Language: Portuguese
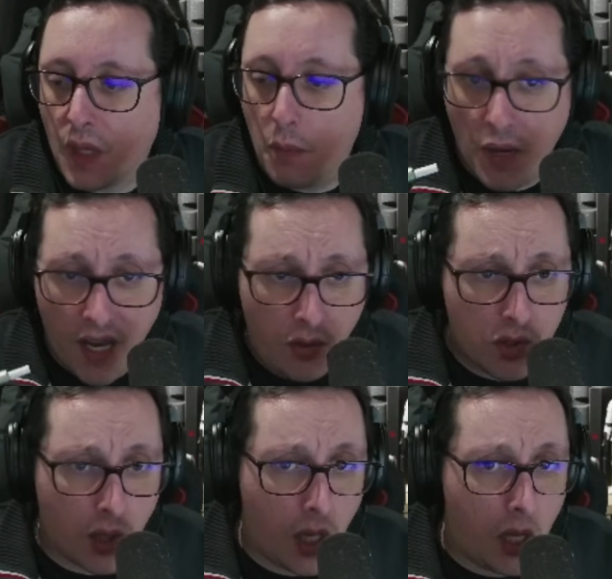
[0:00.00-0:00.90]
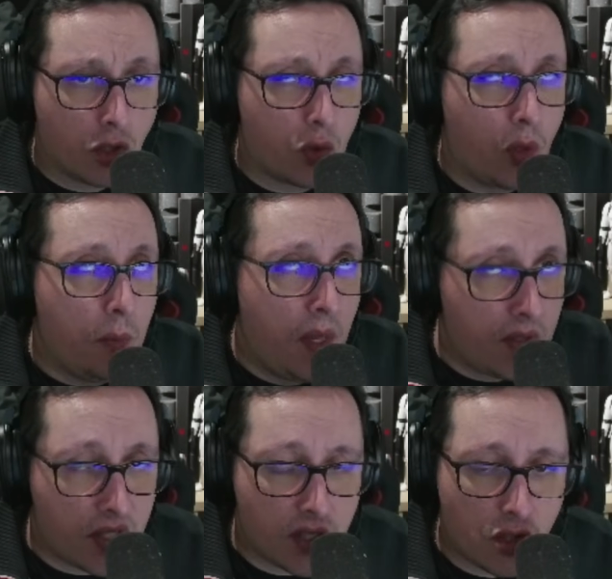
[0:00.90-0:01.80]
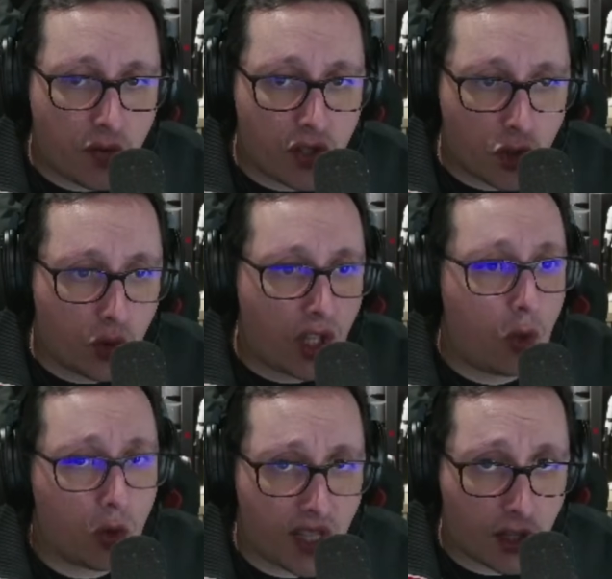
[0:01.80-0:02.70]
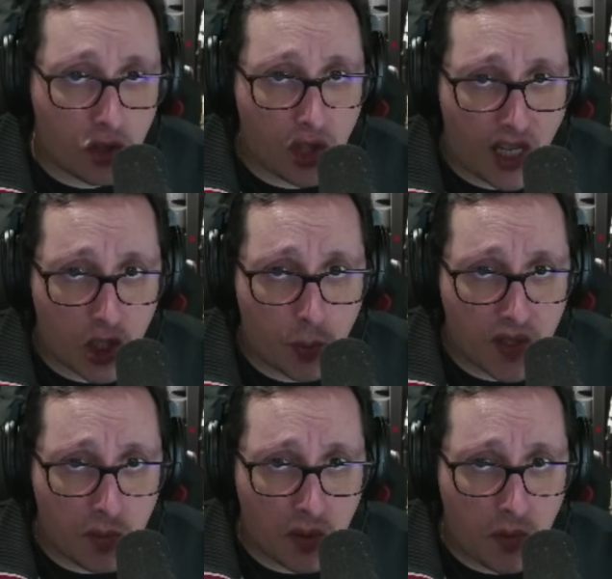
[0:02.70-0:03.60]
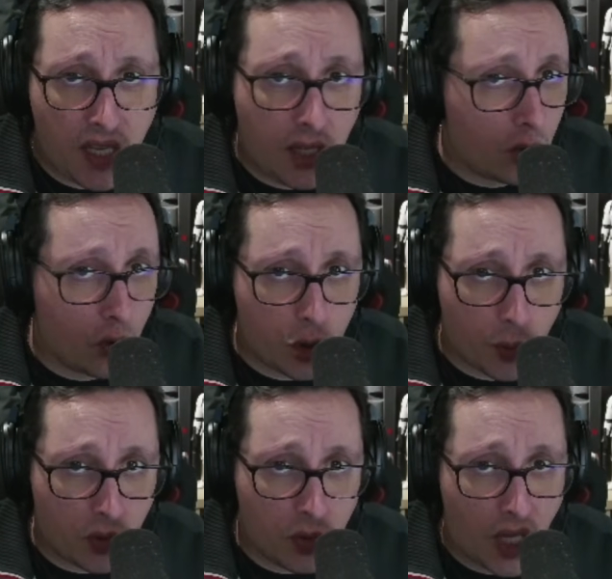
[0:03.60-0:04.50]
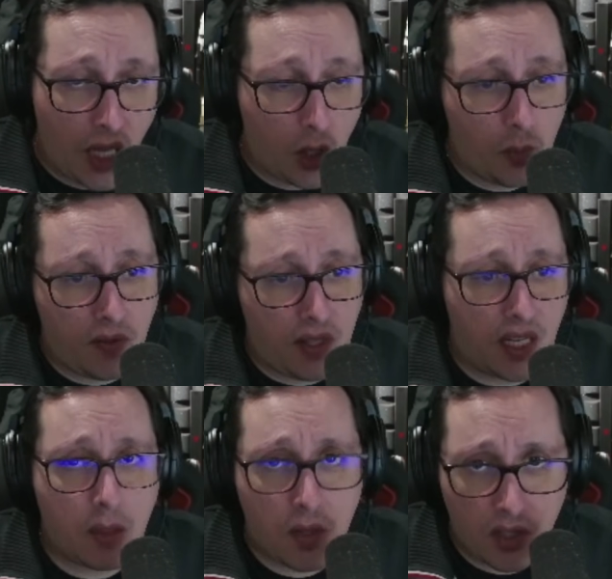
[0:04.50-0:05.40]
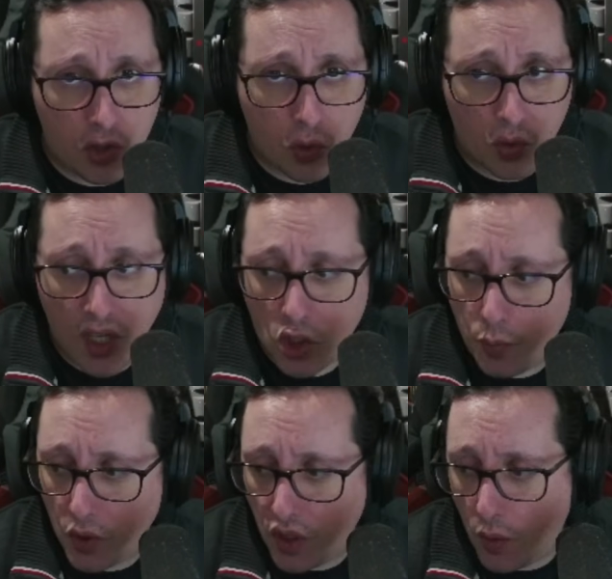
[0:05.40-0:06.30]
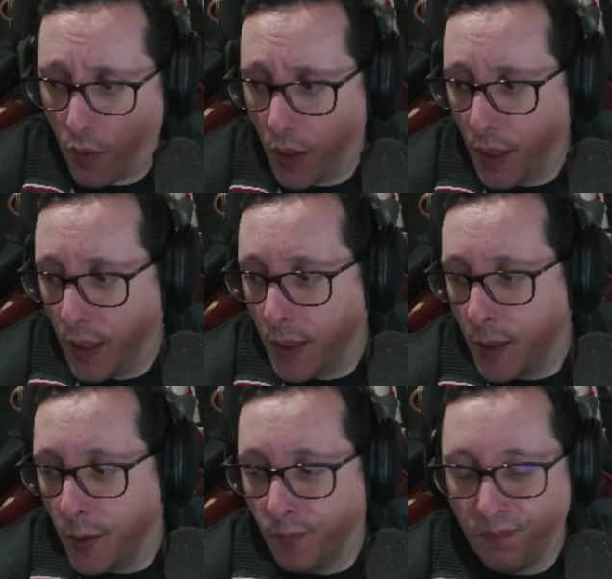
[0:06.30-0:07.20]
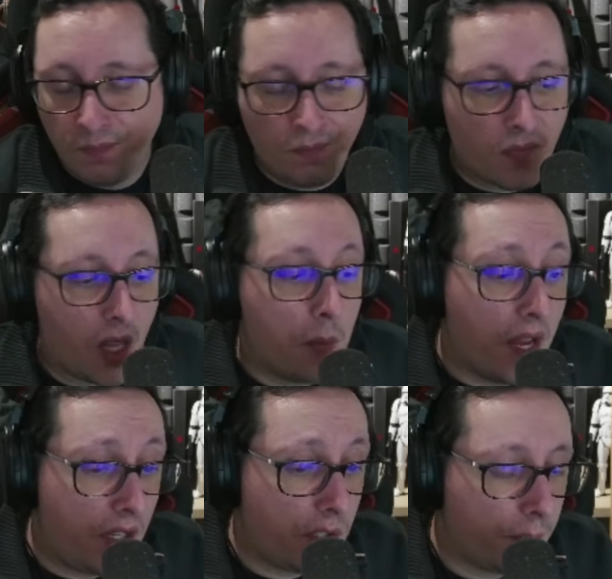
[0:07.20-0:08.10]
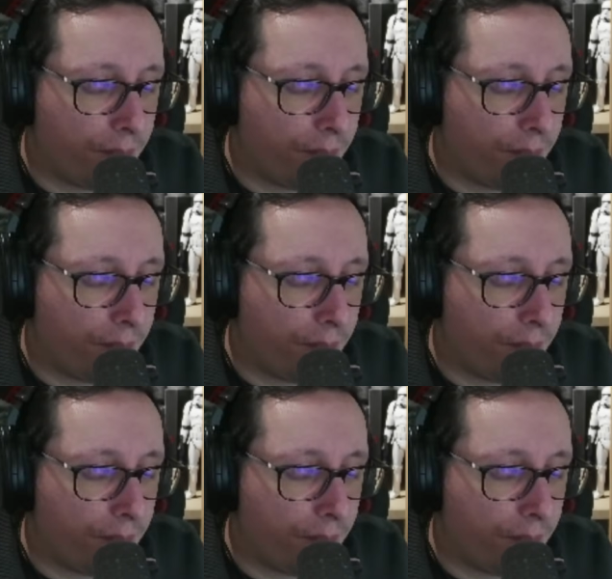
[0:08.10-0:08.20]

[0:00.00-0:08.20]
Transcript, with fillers: Mas são imensas as vezes que eu tenho contactos diretos para cima de mim em que eu não respondo. Eu mando diretamente esses contactos para o hotel. Mas